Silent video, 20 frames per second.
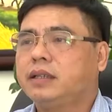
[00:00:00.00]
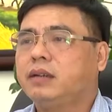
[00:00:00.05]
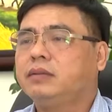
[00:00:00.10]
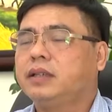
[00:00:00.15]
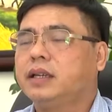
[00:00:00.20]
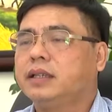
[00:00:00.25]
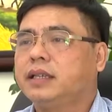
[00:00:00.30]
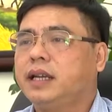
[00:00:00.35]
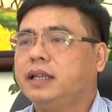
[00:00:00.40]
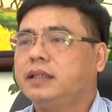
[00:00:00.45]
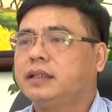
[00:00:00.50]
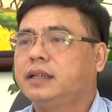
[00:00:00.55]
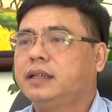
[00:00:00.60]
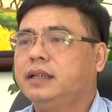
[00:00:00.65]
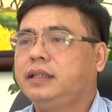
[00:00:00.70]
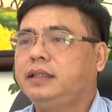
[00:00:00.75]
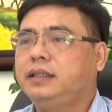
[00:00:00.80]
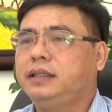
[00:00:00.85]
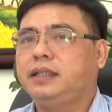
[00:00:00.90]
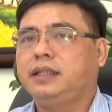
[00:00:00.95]
Trong thời gian
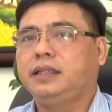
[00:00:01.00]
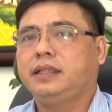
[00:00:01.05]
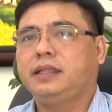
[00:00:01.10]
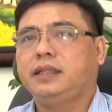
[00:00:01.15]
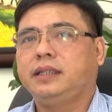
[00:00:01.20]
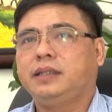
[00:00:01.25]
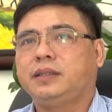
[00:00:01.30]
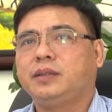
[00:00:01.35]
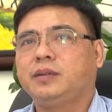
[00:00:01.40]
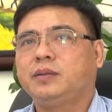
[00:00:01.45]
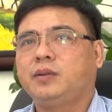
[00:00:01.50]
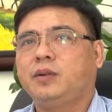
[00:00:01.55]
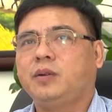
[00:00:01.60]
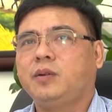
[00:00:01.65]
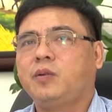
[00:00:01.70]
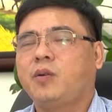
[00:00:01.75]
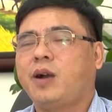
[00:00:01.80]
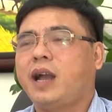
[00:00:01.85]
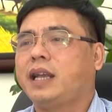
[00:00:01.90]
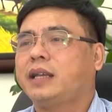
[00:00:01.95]
tới thì chúng
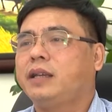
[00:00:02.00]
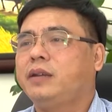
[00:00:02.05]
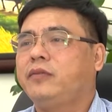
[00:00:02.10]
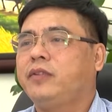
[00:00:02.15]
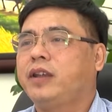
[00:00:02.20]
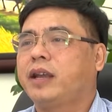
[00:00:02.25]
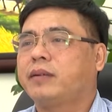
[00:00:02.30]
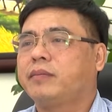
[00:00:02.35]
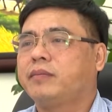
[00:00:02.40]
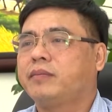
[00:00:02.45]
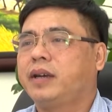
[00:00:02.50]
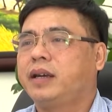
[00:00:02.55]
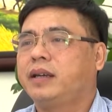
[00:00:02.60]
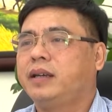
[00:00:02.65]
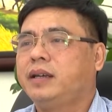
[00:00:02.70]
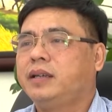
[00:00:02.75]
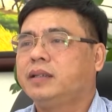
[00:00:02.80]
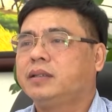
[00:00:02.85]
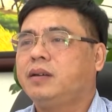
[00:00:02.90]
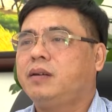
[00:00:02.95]
tôi ngoài cái việc
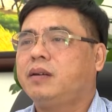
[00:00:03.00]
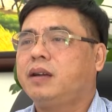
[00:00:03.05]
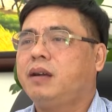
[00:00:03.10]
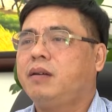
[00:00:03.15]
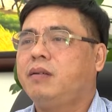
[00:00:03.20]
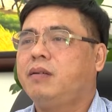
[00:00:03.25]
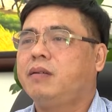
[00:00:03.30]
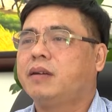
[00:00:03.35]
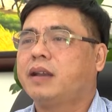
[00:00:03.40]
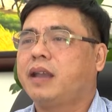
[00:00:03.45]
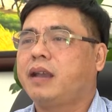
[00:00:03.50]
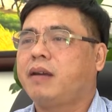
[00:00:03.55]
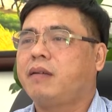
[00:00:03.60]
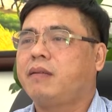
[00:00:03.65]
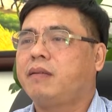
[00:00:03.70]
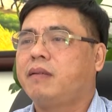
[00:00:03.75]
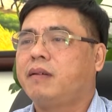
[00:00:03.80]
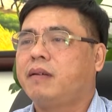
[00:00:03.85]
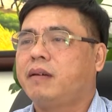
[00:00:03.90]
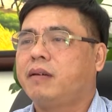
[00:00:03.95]
mà cho các hộ
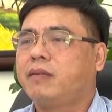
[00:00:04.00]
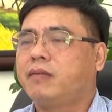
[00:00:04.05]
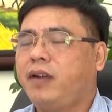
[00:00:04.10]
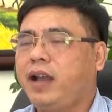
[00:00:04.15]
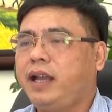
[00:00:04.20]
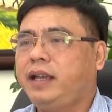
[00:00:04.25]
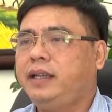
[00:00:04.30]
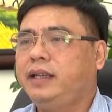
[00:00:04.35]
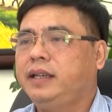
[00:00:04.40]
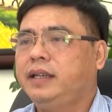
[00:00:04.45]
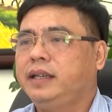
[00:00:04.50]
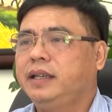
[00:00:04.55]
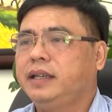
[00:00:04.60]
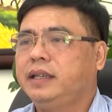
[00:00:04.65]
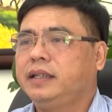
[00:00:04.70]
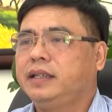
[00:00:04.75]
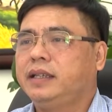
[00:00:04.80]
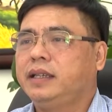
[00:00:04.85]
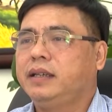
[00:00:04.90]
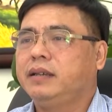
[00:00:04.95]
nghèo vay
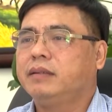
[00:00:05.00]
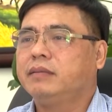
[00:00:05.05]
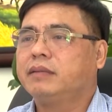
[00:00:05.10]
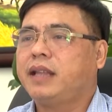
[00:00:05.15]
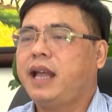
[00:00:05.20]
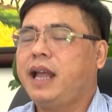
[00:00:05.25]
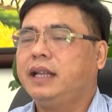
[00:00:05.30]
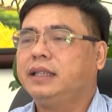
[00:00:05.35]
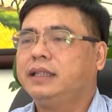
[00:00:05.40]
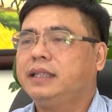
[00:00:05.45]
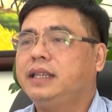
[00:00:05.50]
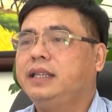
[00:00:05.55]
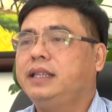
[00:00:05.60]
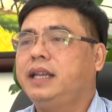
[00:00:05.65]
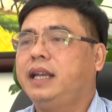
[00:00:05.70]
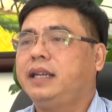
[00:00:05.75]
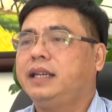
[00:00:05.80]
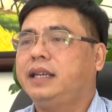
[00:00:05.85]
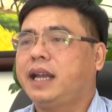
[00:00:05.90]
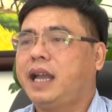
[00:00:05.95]
thì cũng đang tiến
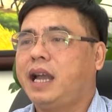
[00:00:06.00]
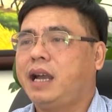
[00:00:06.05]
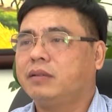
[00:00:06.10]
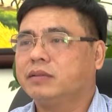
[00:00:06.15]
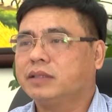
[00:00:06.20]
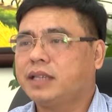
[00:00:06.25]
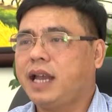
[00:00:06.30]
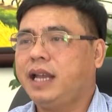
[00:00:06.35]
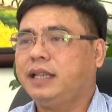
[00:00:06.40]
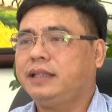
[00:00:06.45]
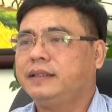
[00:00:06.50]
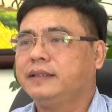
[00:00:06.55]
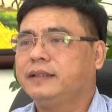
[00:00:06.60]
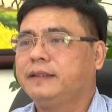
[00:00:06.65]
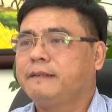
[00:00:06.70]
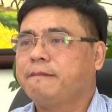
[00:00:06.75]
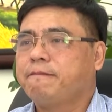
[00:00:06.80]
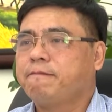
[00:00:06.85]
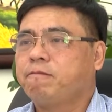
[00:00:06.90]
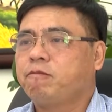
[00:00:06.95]
hành khảo sát
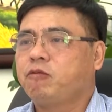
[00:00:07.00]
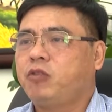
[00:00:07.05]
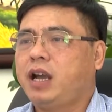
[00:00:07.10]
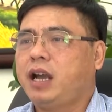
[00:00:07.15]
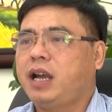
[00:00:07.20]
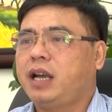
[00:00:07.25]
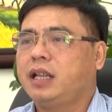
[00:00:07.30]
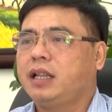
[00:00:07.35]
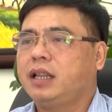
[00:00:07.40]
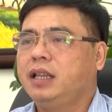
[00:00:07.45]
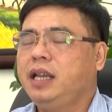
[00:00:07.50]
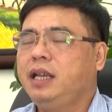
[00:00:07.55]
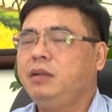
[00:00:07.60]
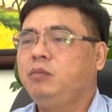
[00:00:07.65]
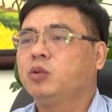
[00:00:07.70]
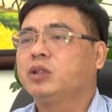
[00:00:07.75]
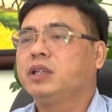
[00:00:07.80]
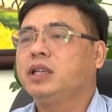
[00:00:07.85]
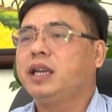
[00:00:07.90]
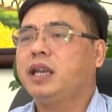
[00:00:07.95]
và lên
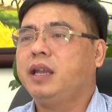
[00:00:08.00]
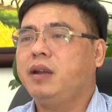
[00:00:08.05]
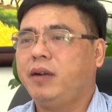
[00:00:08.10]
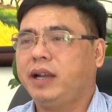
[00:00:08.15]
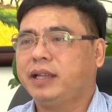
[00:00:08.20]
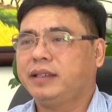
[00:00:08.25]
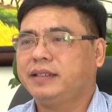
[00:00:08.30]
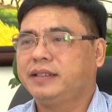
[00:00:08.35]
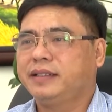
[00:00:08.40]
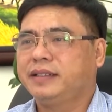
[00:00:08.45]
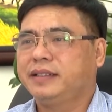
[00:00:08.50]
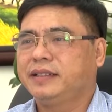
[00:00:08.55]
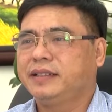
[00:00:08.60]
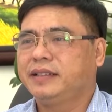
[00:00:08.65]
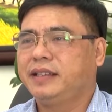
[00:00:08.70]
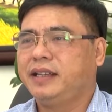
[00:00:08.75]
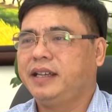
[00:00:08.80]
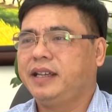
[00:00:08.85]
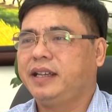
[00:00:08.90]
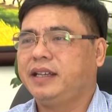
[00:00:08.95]
một cái kế hoạch
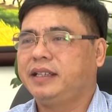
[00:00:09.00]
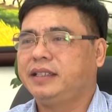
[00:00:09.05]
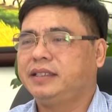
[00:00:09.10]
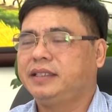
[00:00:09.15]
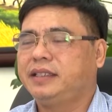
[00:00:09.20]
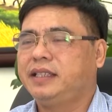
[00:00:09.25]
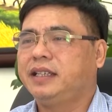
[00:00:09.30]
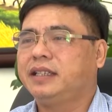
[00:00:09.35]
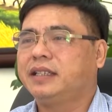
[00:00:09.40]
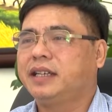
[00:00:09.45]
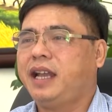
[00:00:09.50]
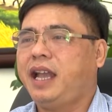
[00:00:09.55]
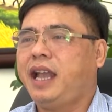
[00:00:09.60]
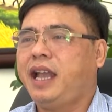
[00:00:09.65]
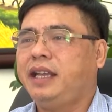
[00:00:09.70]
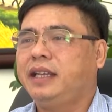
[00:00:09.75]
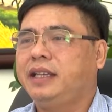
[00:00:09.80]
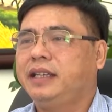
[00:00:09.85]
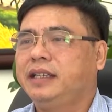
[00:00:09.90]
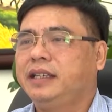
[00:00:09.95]
để triển
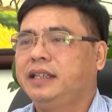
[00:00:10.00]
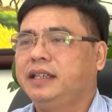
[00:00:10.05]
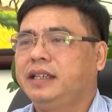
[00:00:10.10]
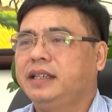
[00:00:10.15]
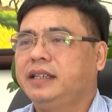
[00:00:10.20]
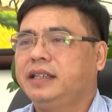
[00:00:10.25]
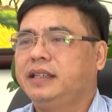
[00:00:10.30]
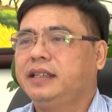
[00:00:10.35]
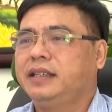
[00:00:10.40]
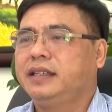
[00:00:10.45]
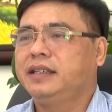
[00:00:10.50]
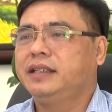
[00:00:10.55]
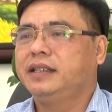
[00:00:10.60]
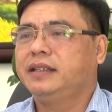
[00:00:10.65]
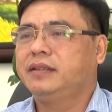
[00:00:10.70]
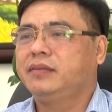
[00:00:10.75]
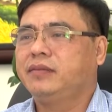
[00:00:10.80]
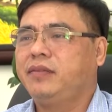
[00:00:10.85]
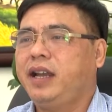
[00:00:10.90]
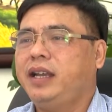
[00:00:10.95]
khai ờ,
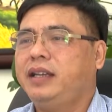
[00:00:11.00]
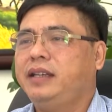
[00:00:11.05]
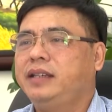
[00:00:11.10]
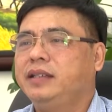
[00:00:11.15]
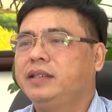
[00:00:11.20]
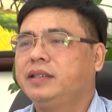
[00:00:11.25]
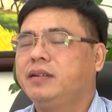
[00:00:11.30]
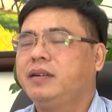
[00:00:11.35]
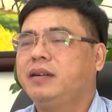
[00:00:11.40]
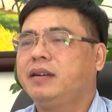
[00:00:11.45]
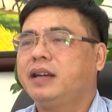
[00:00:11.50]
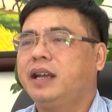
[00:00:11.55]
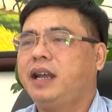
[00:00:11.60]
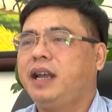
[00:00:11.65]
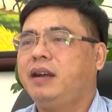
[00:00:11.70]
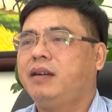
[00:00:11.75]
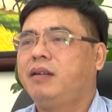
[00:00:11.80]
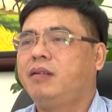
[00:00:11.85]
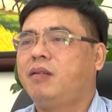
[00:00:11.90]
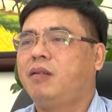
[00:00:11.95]
vay cho
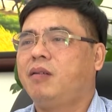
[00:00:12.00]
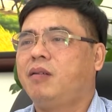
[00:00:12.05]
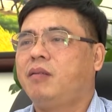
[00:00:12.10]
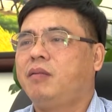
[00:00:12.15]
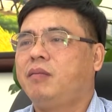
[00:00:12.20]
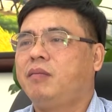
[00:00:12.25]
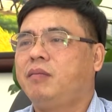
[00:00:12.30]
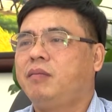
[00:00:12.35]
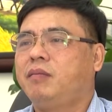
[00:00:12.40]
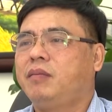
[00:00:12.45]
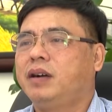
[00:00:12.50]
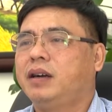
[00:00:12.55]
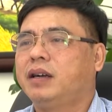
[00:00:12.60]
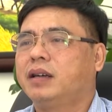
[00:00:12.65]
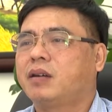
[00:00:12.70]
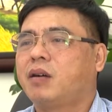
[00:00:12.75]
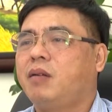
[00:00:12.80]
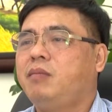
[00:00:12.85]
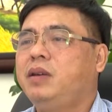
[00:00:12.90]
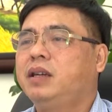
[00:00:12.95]
các hộ mà
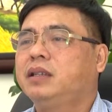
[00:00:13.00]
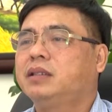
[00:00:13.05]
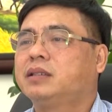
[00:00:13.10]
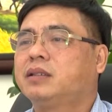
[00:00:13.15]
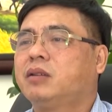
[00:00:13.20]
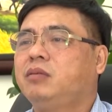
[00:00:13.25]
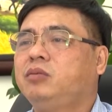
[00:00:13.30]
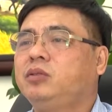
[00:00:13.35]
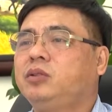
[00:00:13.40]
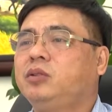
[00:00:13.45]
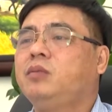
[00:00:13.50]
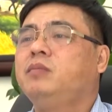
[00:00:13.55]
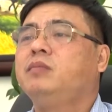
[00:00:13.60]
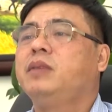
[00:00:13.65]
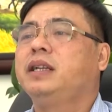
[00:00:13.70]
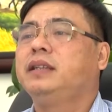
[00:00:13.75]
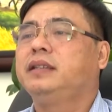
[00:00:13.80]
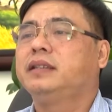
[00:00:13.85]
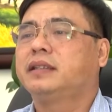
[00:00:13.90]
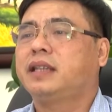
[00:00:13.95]
có mức sống trung
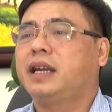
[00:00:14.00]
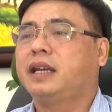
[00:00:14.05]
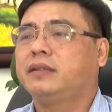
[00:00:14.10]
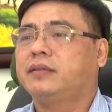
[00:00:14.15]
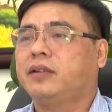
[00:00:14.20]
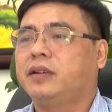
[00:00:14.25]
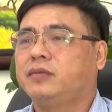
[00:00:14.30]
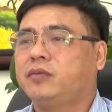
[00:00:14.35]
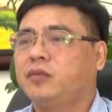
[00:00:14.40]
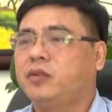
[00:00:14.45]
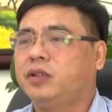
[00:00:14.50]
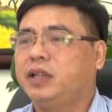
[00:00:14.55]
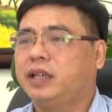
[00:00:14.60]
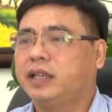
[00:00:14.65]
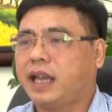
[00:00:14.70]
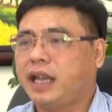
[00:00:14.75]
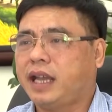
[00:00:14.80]
bình tại thành phố Đà